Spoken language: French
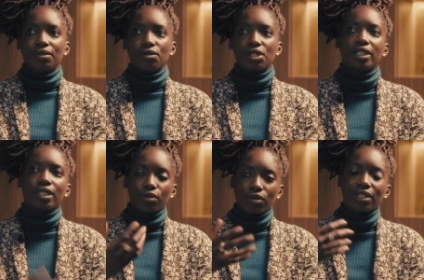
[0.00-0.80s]
J'étais
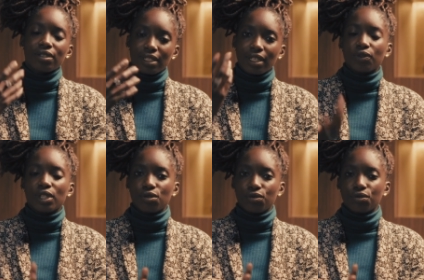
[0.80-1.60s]
en tout cas dans cette
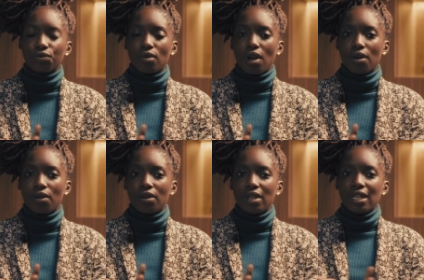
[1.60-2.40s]
réflexion de
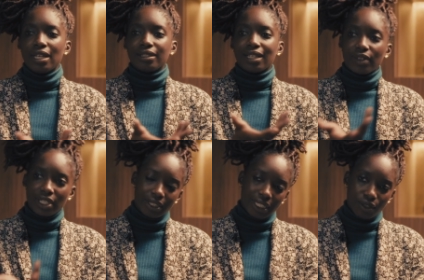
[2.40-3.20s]
vouloir
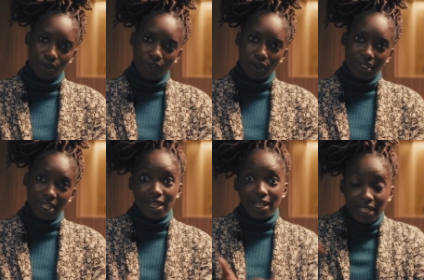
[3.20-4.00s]
travailler le texte en
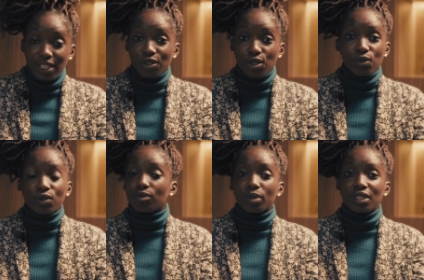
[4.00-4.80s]
français et je suis
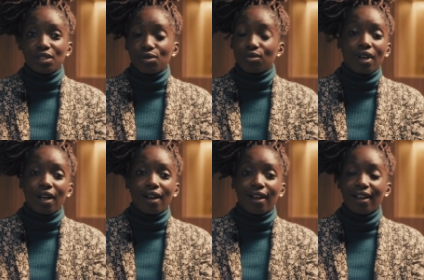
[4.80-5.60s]
tombée sur
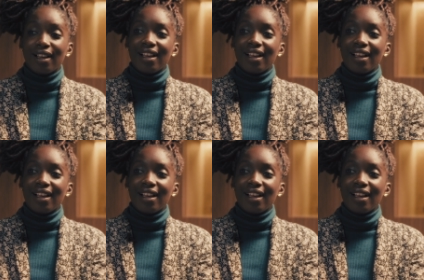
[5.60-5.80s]
un,